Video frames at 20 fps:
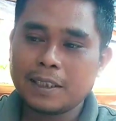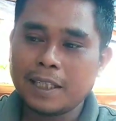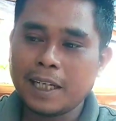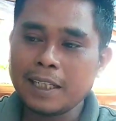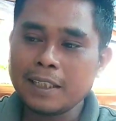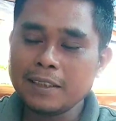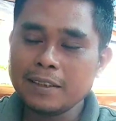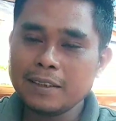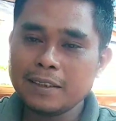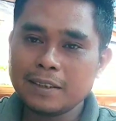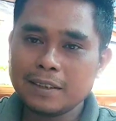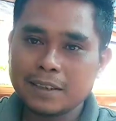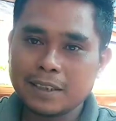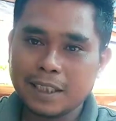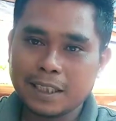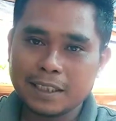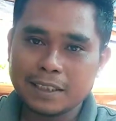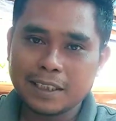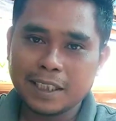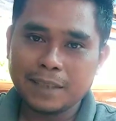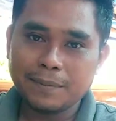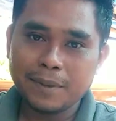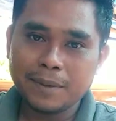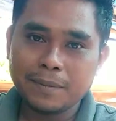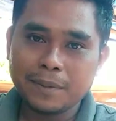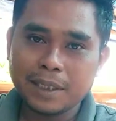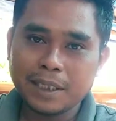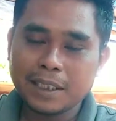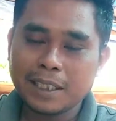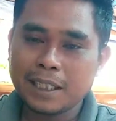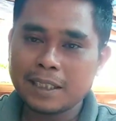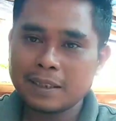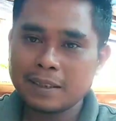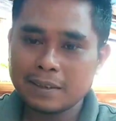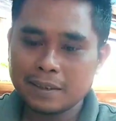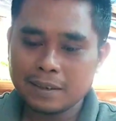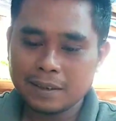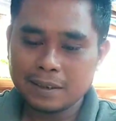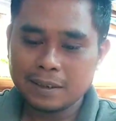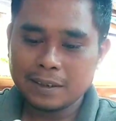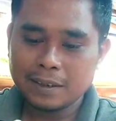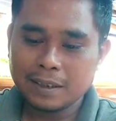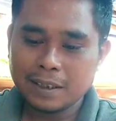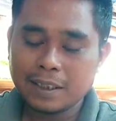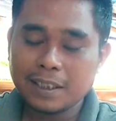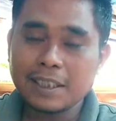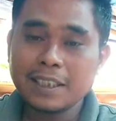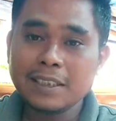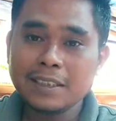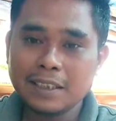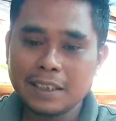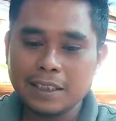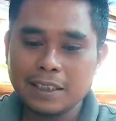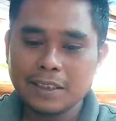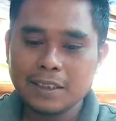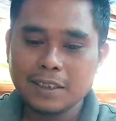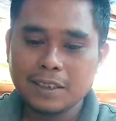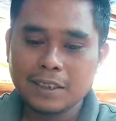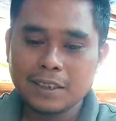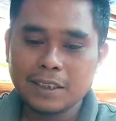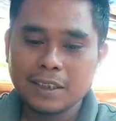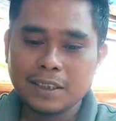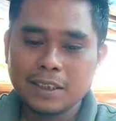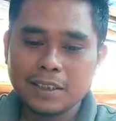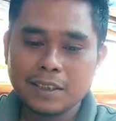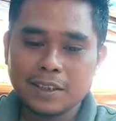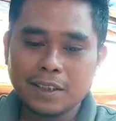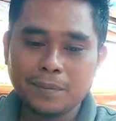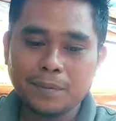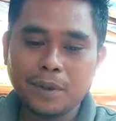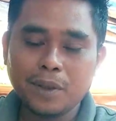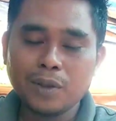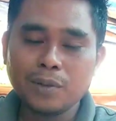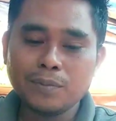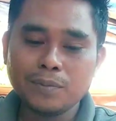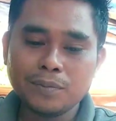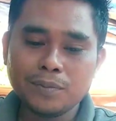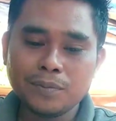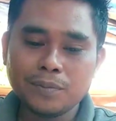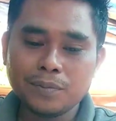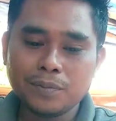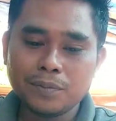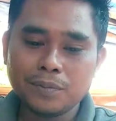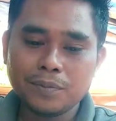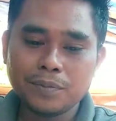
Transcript: dan cara saya memberikan ke kelinci sebelum